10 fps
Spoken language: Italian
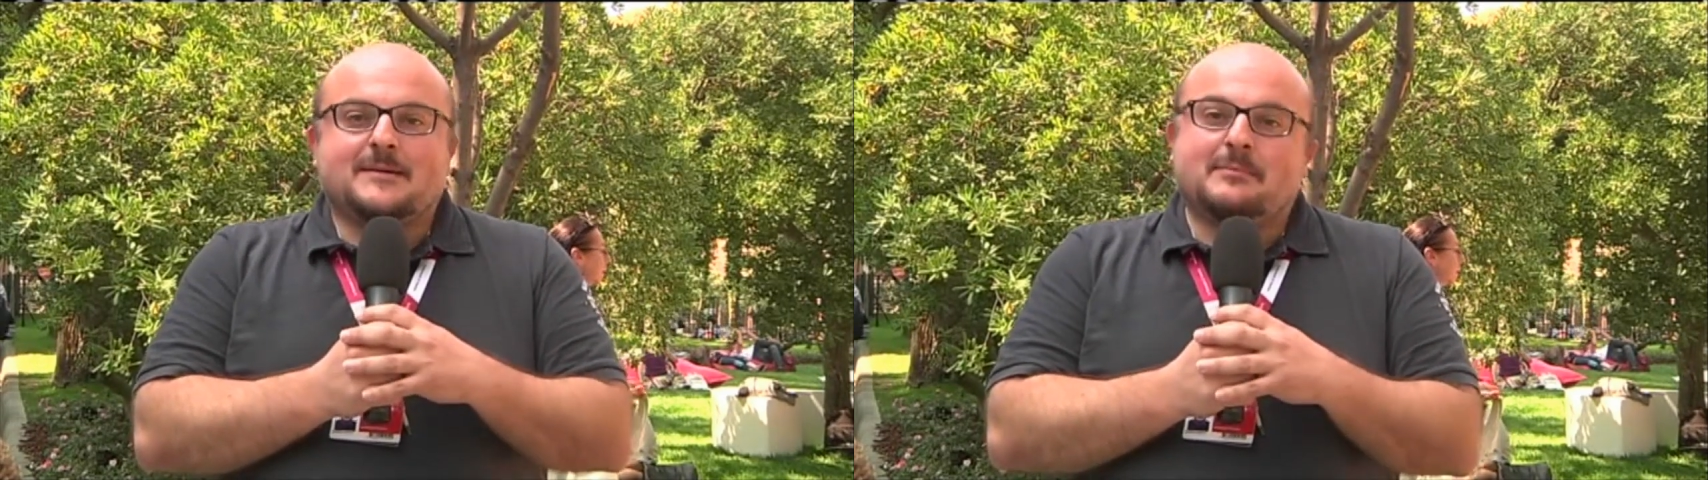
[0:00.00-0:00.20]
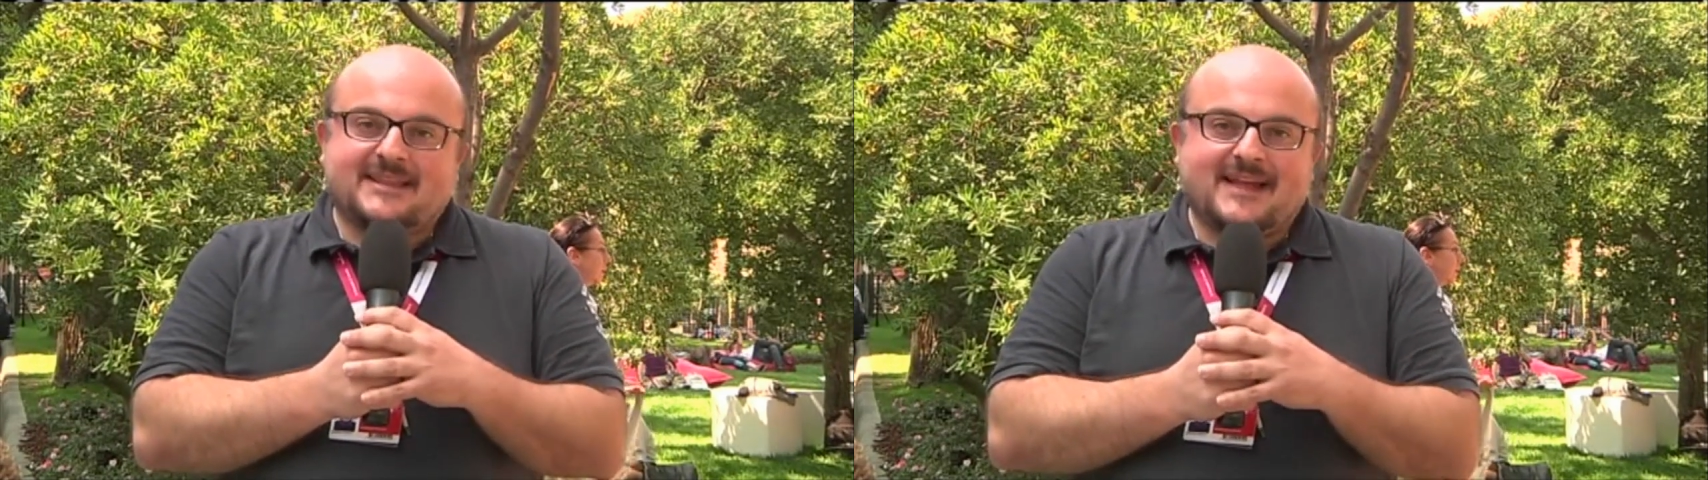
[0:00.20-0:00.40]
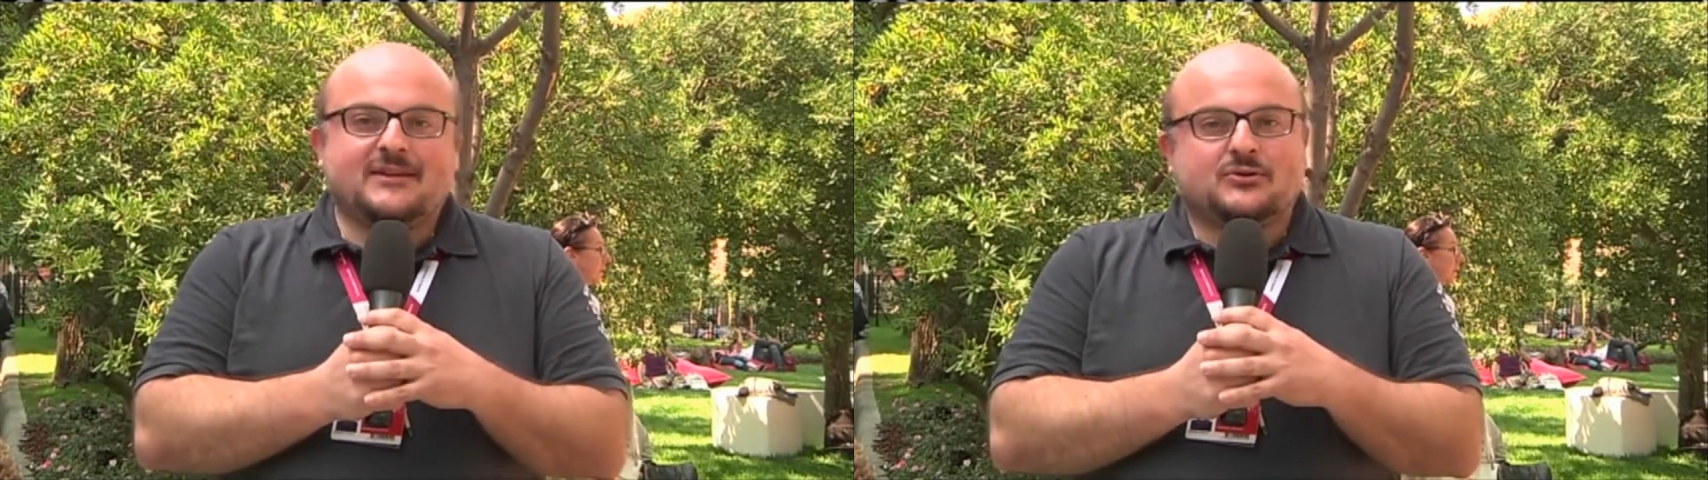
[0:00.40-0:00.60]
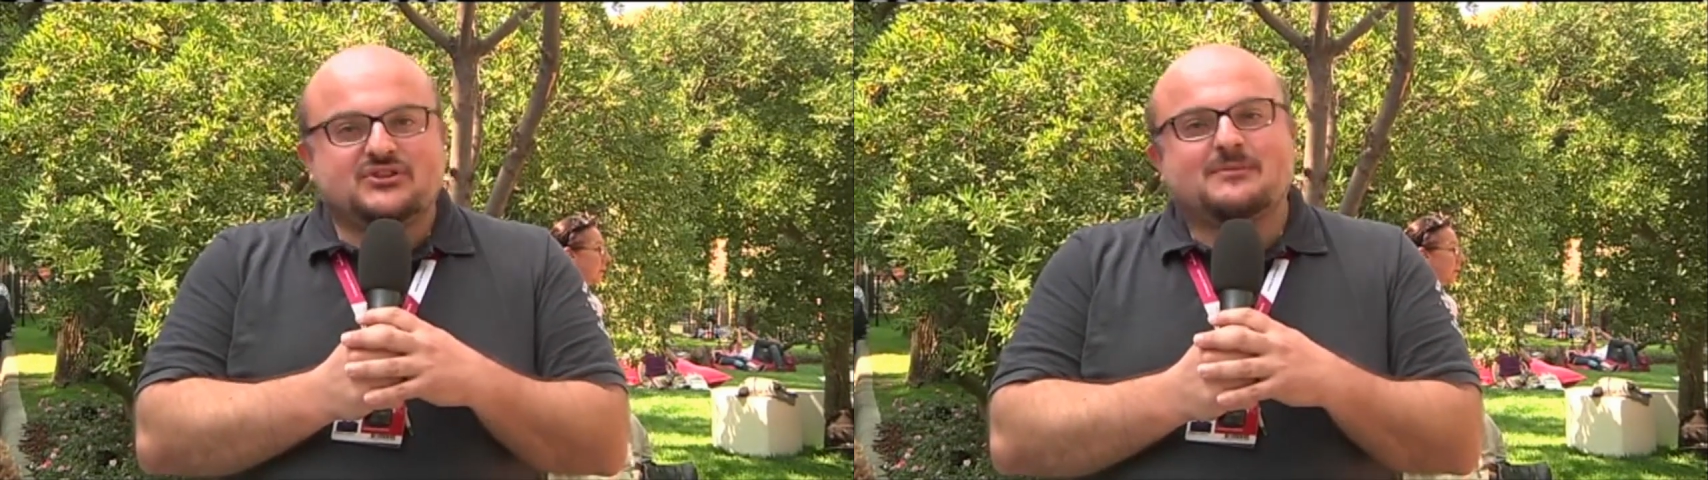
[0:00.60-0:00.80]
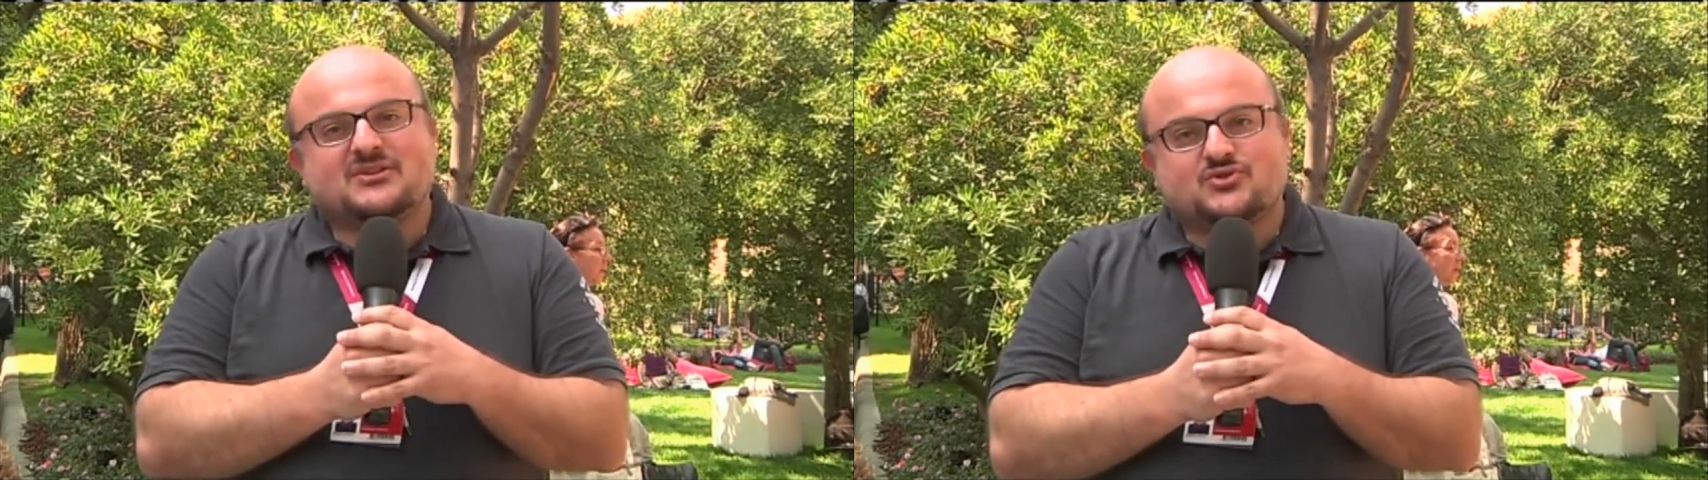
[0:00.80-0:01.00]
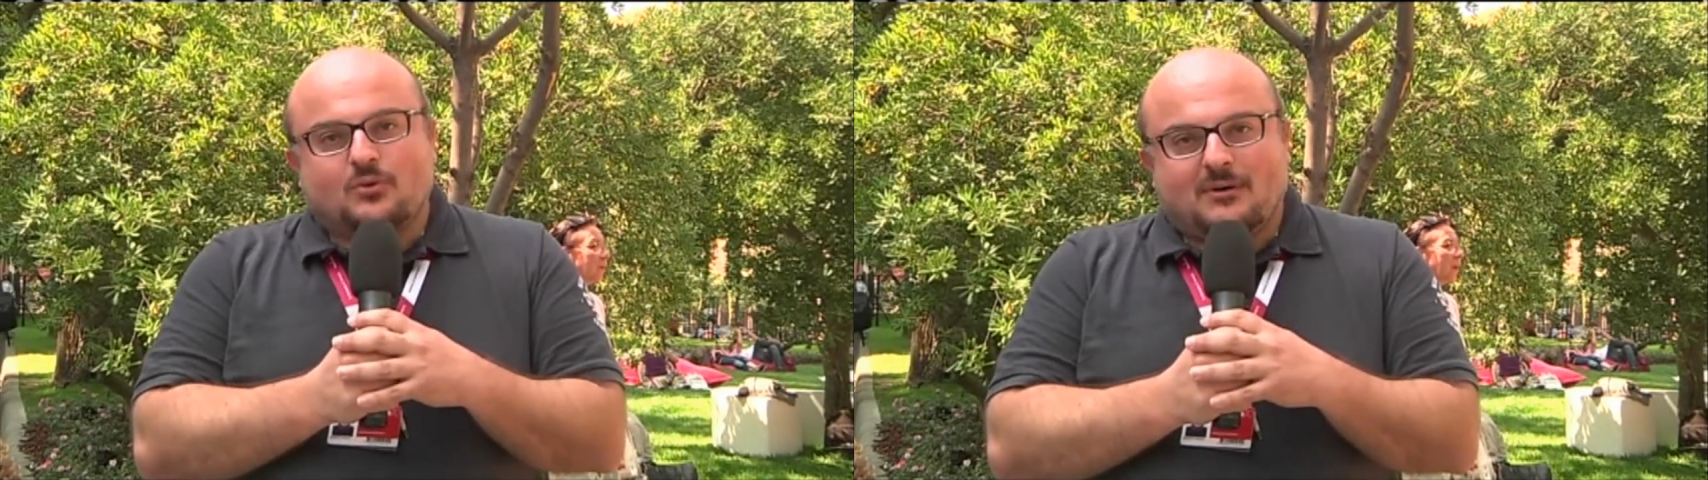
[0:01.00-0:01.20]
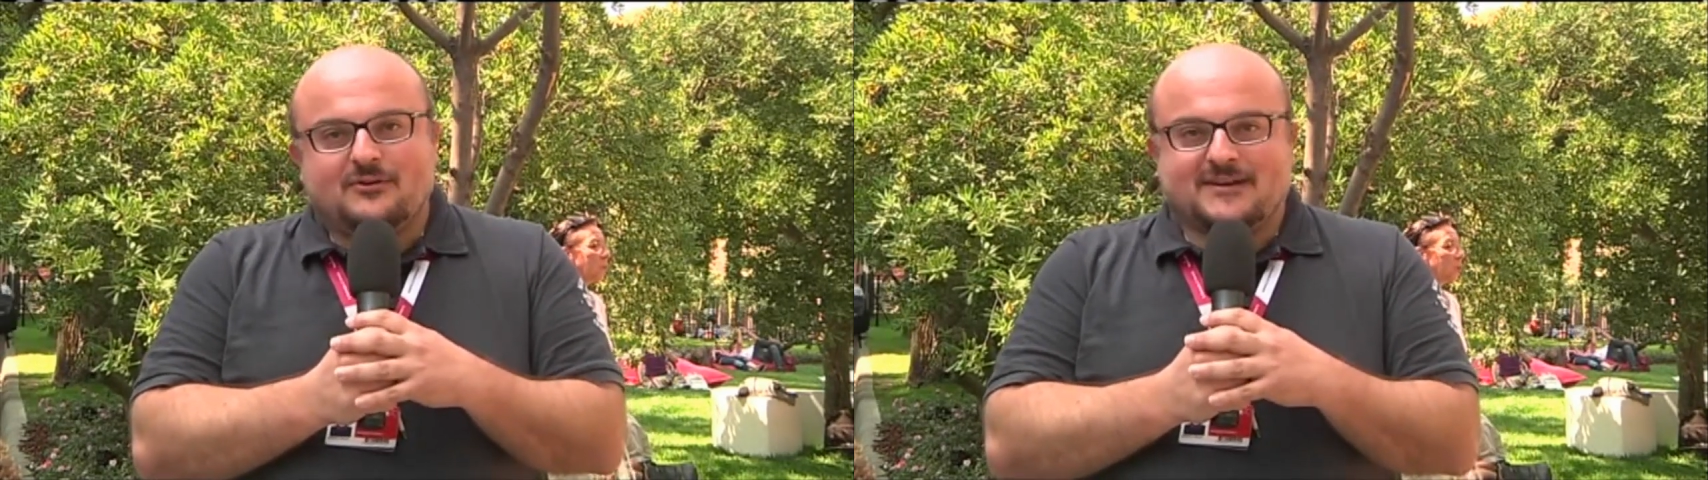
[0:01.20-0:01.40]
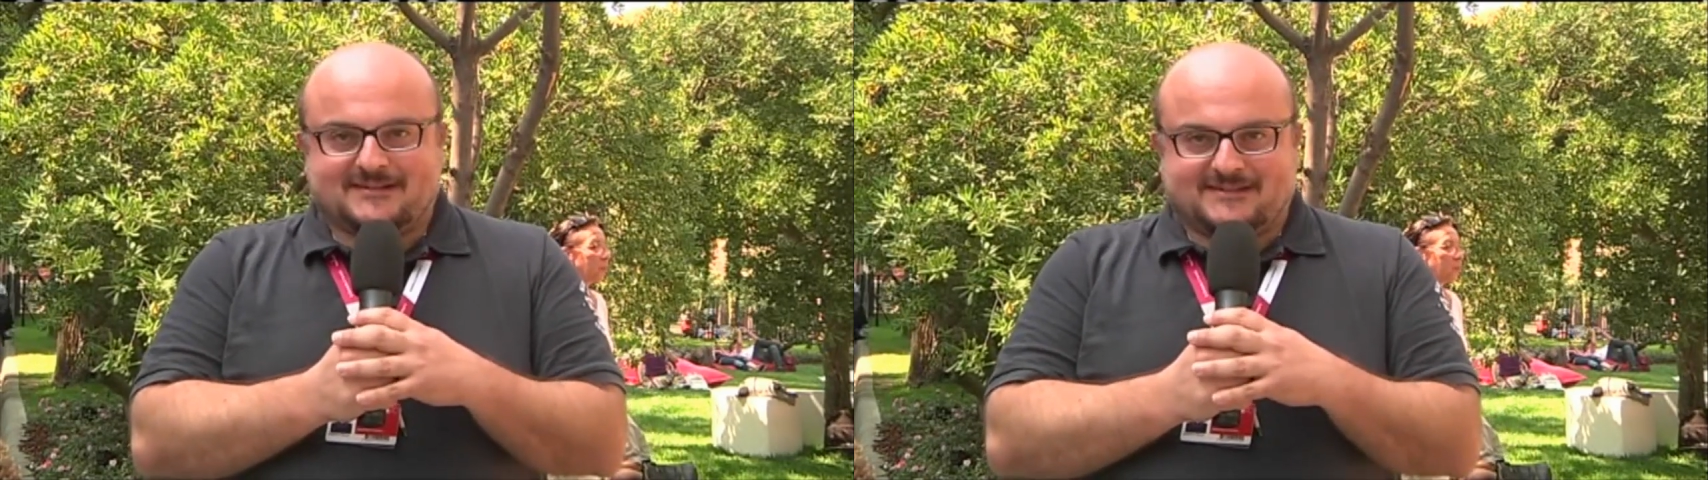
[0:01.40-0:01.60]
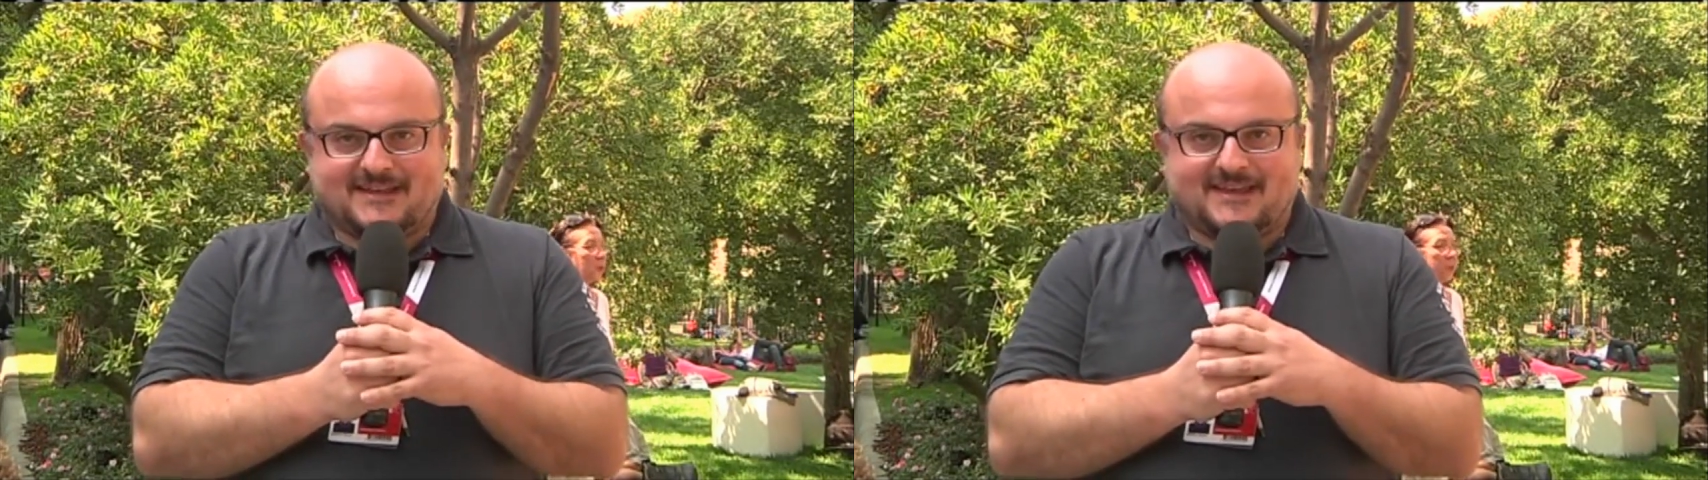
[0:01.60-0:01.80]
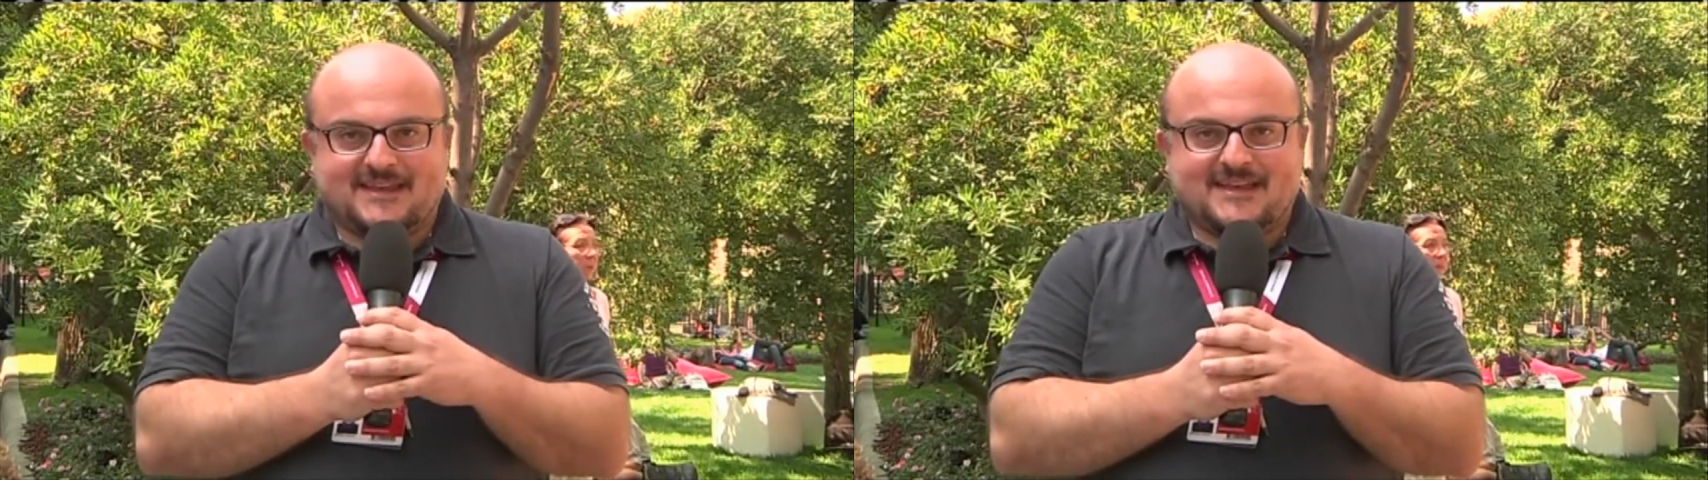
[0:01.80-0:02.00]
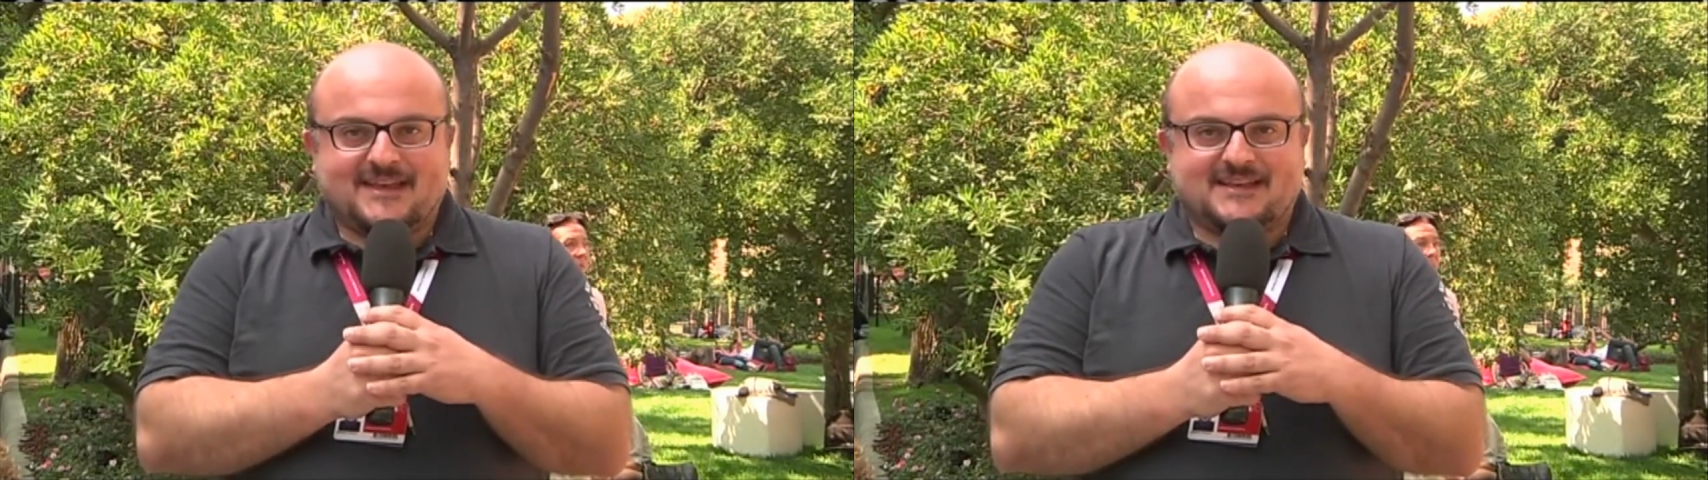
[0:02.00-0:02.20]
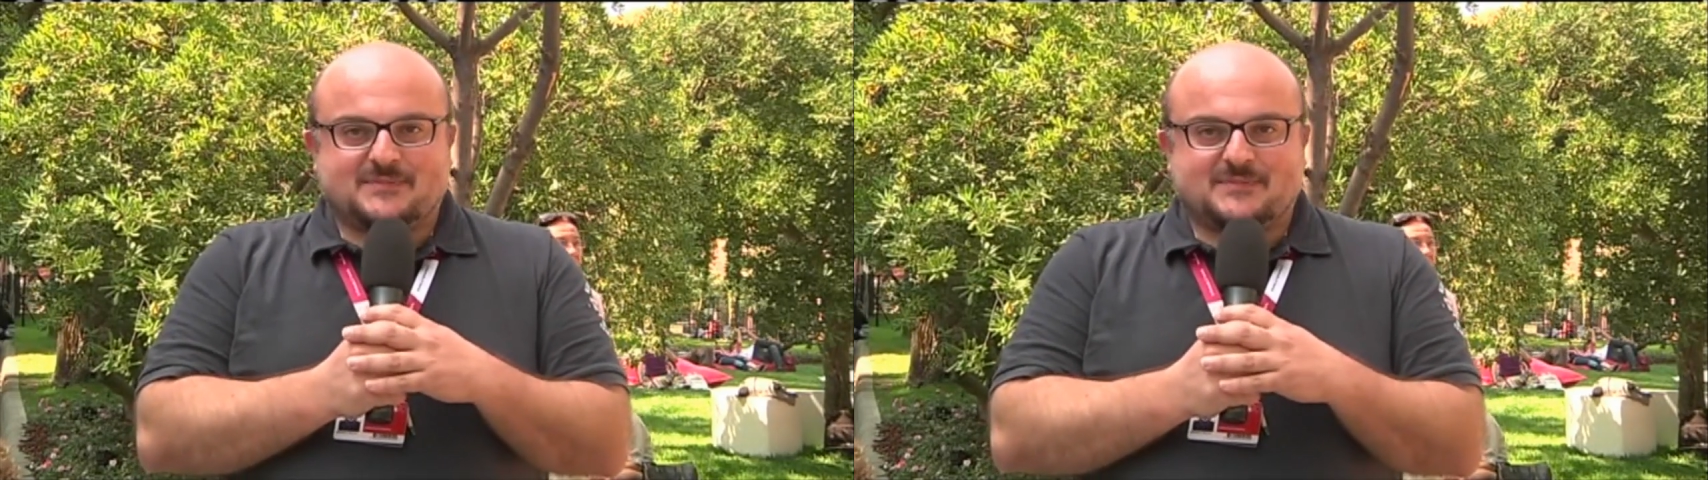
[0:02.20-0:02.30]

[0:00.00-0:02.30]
britannico sì ma a suo modo in realtà che eh,